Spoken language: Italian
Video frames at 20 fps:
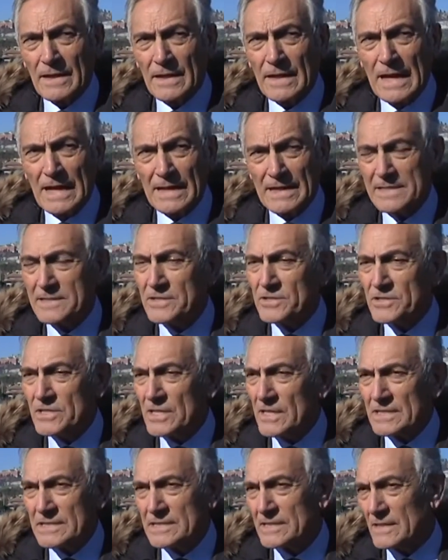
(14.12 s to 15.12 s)

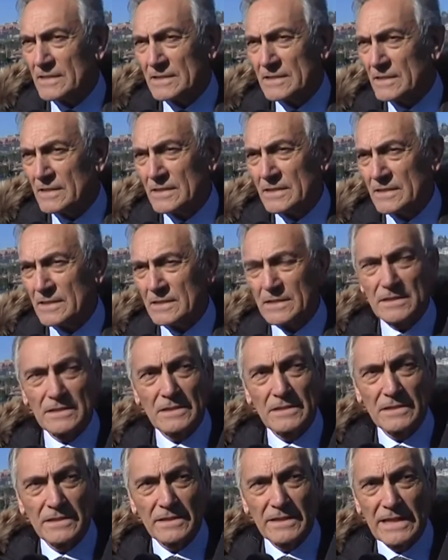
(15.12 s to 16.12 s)
all'esigenza
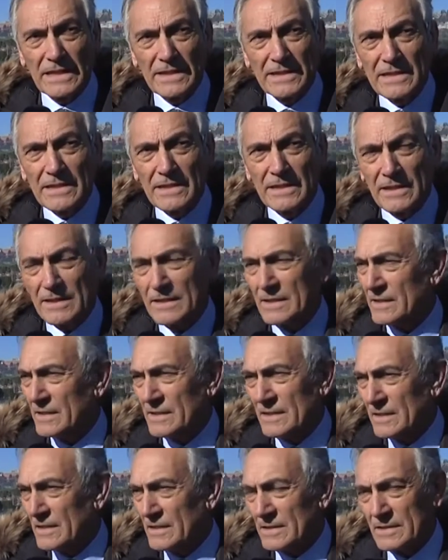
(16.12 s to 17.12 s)
di chiarire
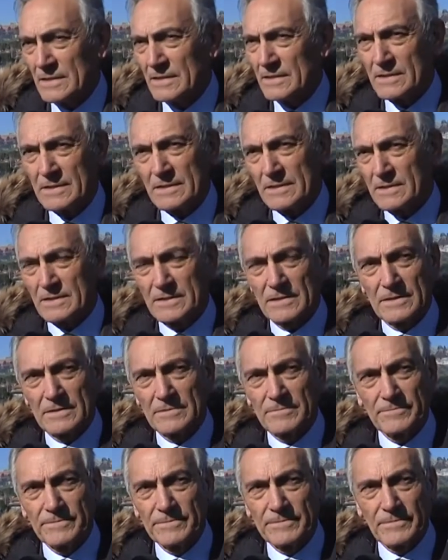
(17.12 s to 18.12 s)

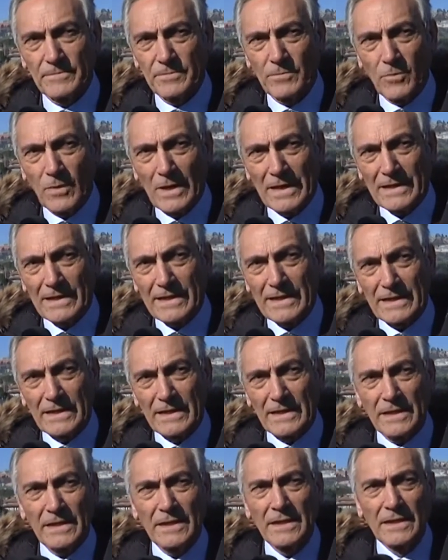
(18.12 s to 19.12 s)
eh, qualche
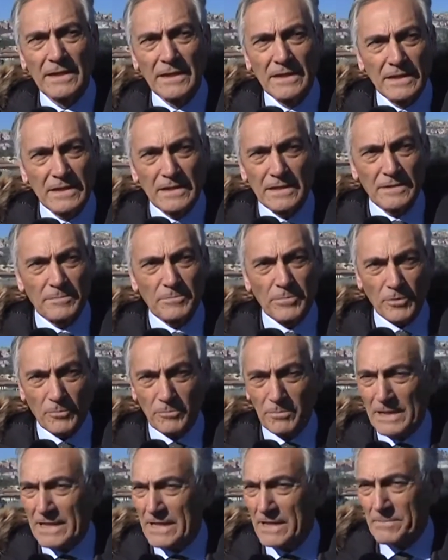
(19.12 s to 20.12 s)
eh,
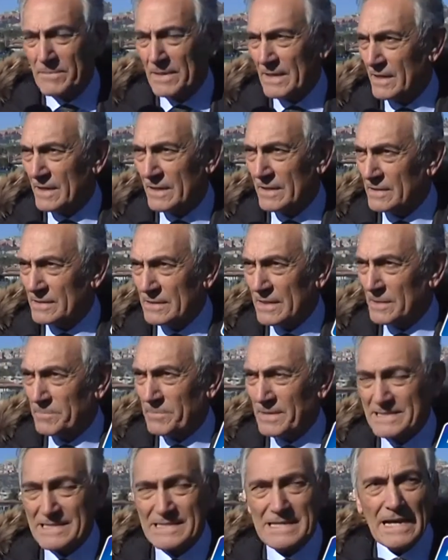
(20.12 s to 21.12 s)
problema del
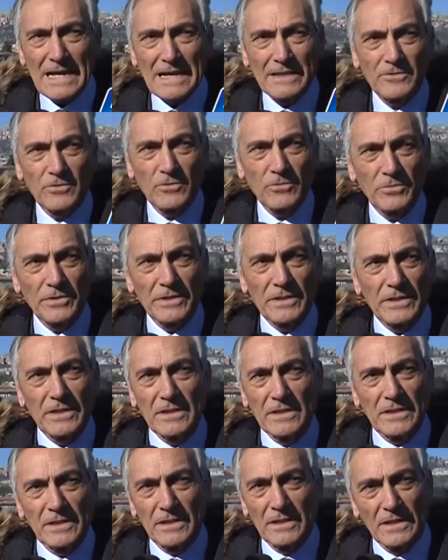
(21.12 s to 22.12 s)
passato,
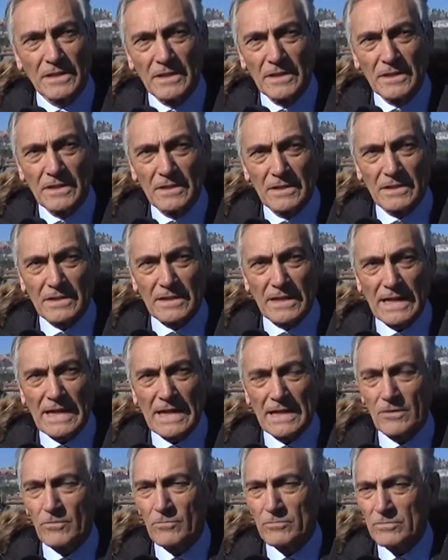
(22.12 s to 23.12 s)
quindi
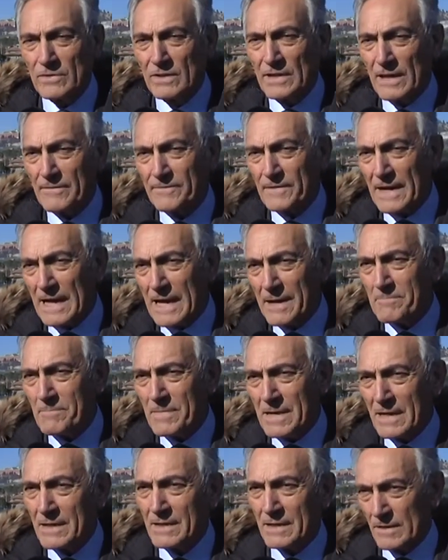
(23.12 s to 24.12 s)
creare un
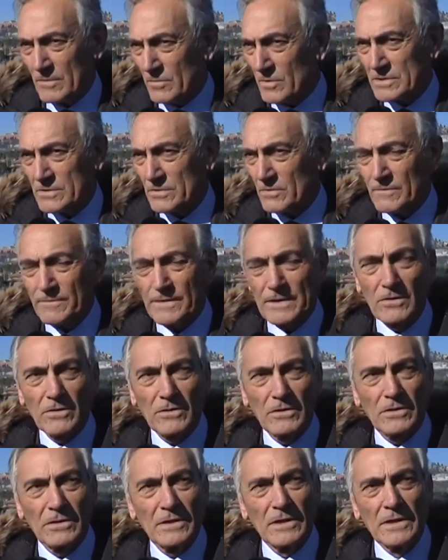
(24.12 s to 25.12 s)
diaframma, e questo lo
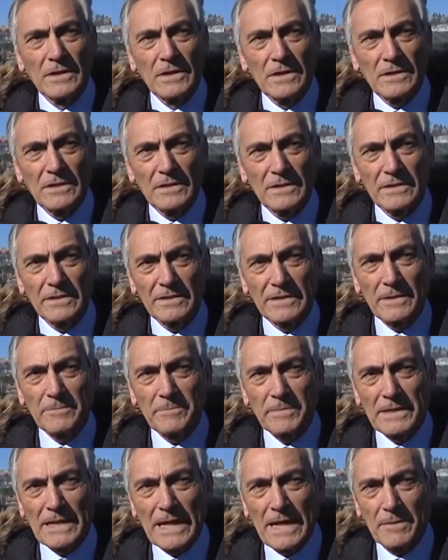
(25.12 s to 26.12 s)
farò eh, in
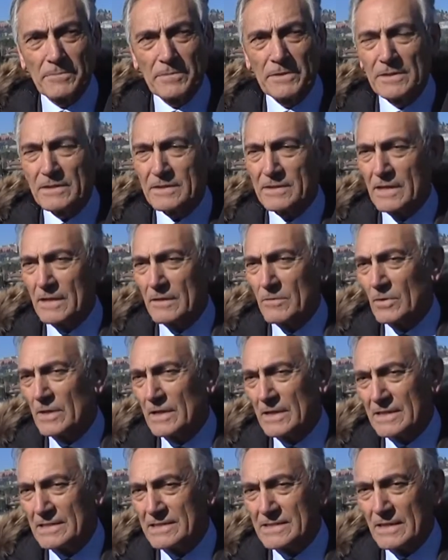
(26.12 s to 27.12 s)
tempi rapidi, tra
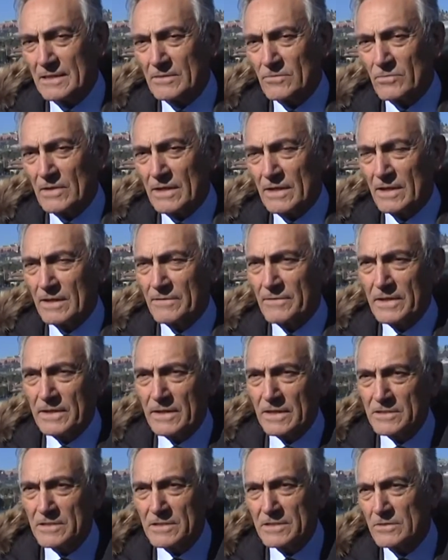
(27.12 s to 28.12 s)
quella che è stata una
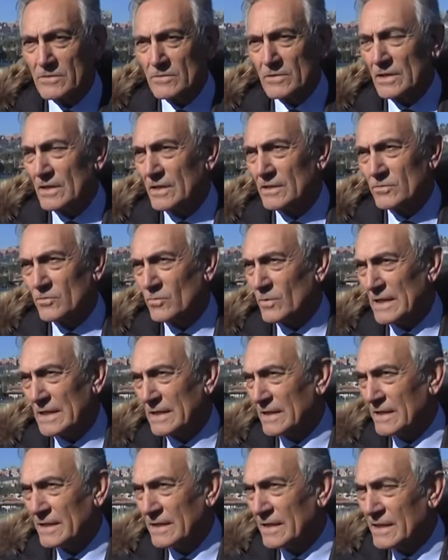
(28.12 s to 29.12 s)
vecchia gestione e
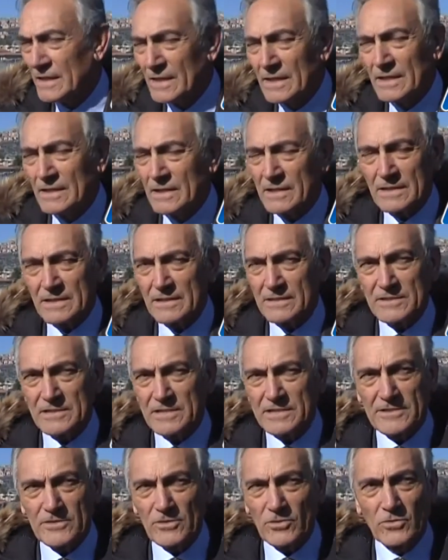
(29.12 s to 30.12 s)
l'attuale eh,
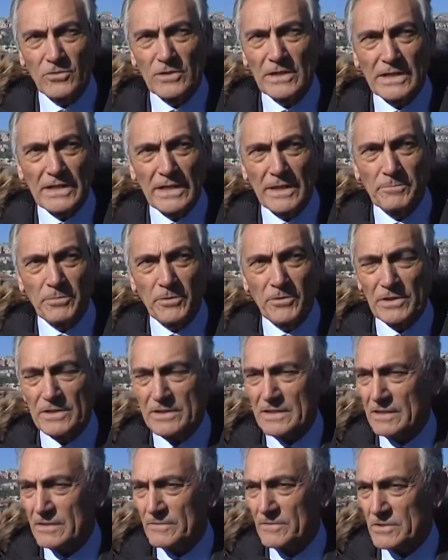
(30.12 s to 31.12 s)
gestione che è
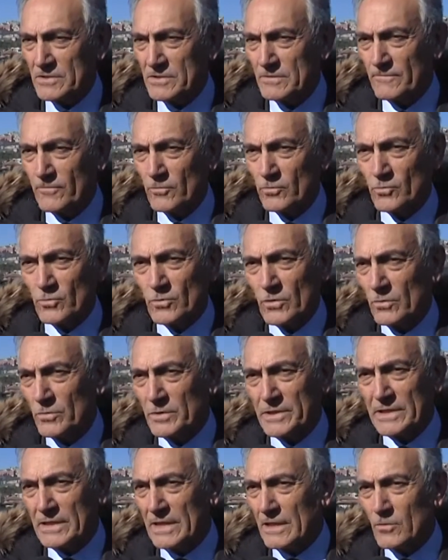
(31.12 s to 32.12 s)
proiettata verso il futuro,
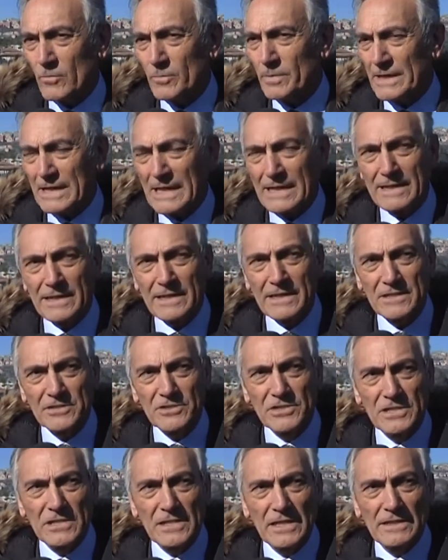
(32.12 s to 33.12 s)
quindi recuperare
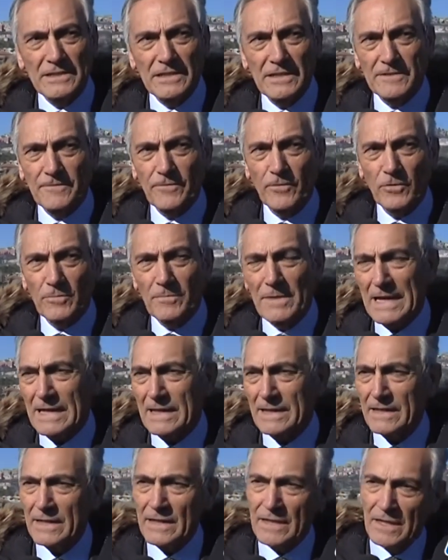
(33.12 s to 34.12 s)
energie,
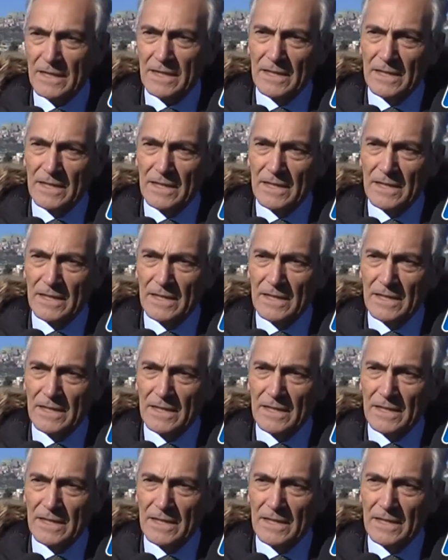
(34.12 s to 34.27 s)
trasformare,